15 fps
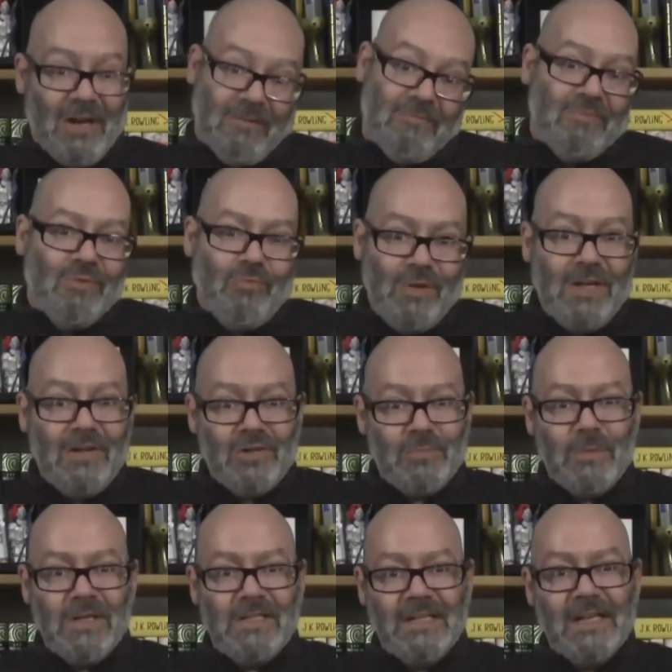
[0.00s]
ben oui,
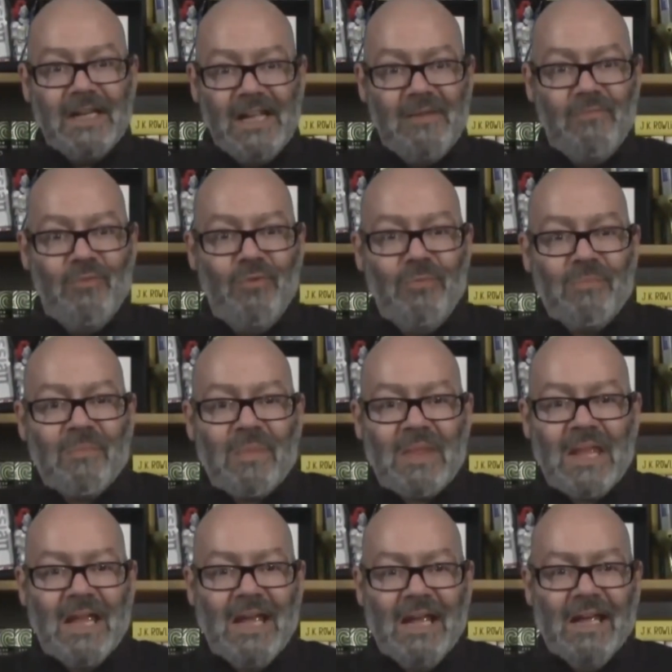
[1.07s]
je peux le dire, ému
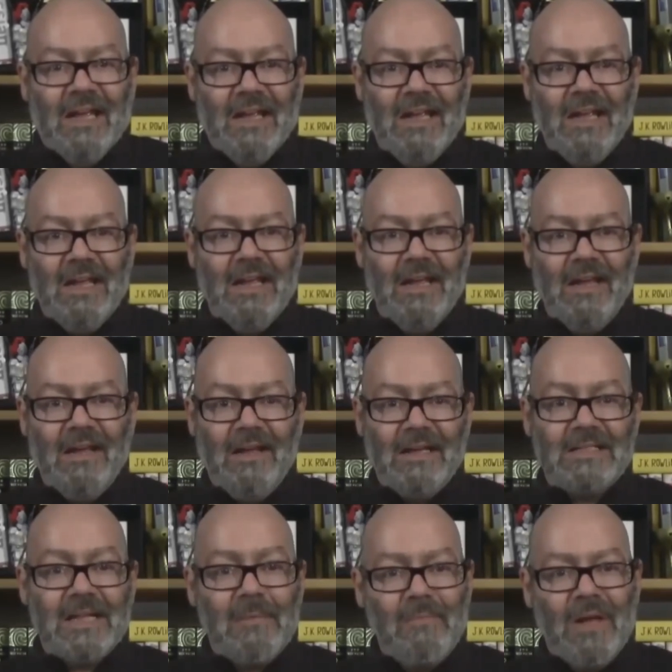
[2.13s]
et euh,
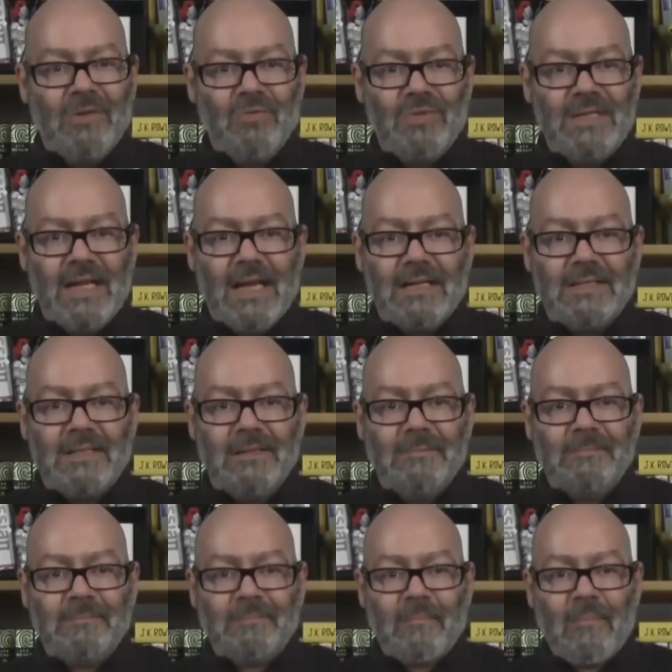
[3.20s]
extrêmement enthousiaste.
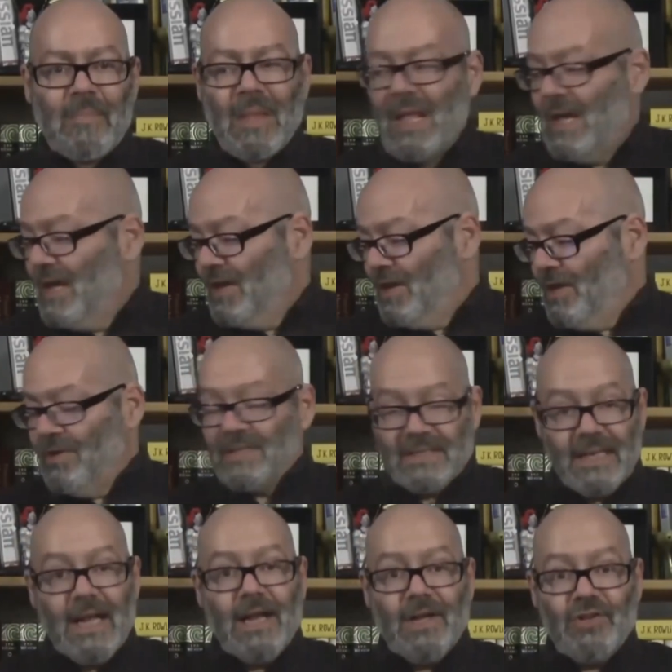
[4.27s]
Le
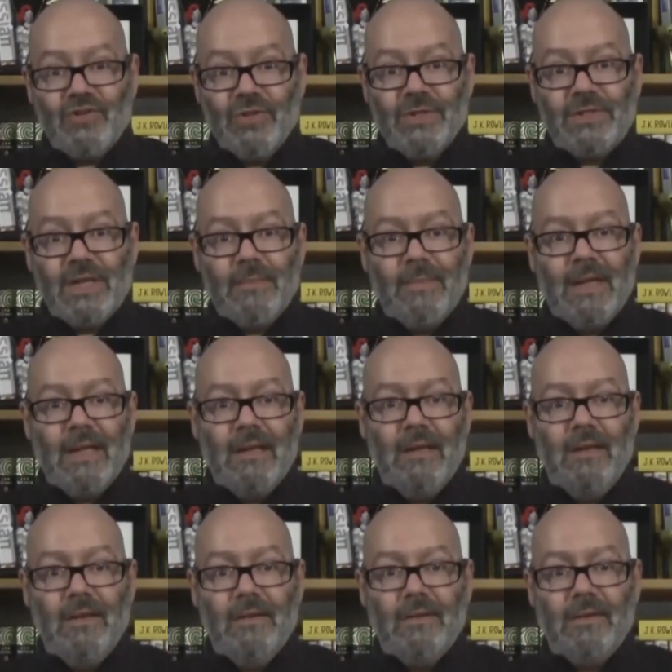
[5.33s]
stage d'une semaine,